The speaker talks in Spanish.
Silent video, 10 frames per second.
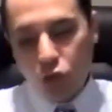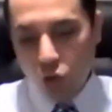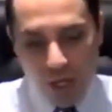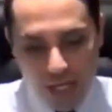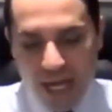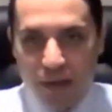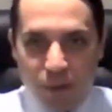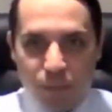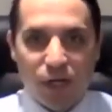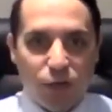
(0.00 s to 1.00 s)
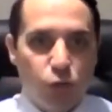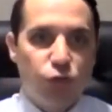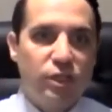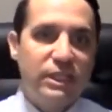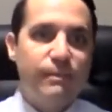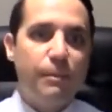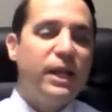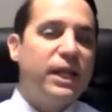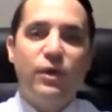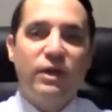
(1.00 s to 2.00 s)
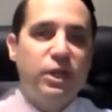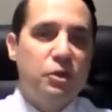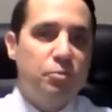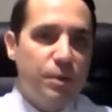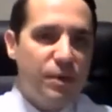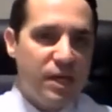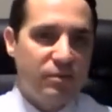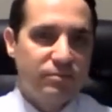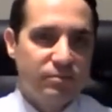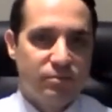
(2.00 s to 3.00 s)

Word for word: todo el día de imprimir resoluciones en papel que no era necesario imprimir.